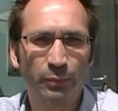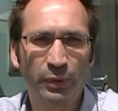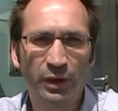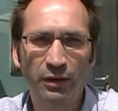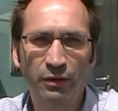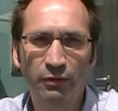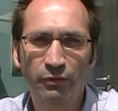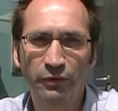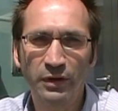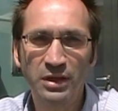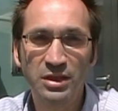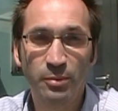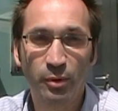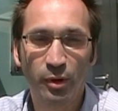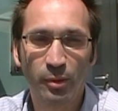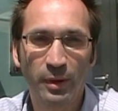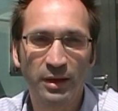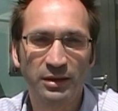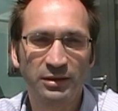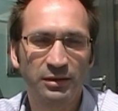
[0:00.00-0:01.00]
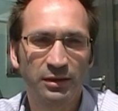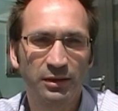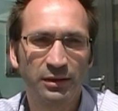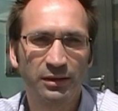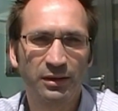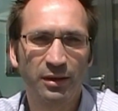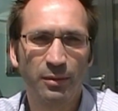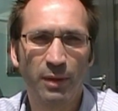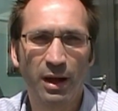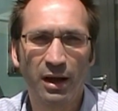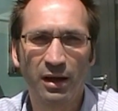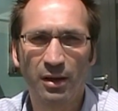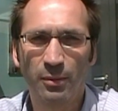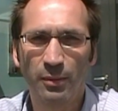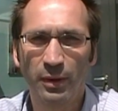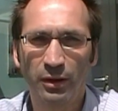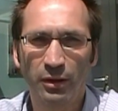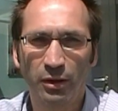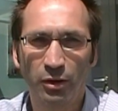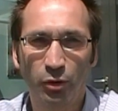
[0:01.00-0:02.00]
bin Vizebürgermeister der
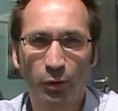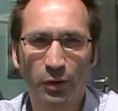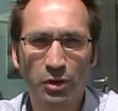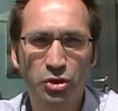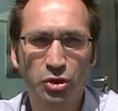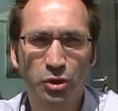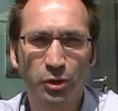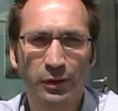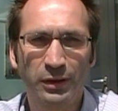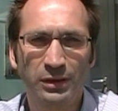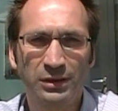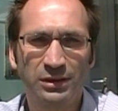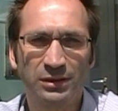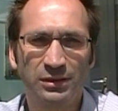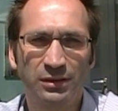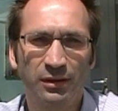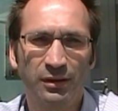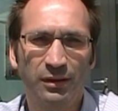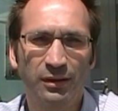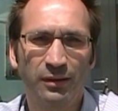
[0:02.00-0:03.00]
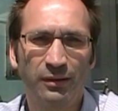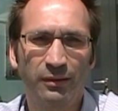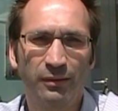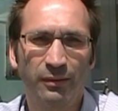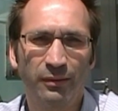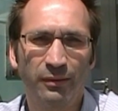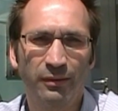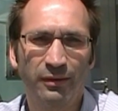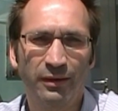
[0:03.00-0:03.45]
Marktgemeinde Deutschkreuz äh,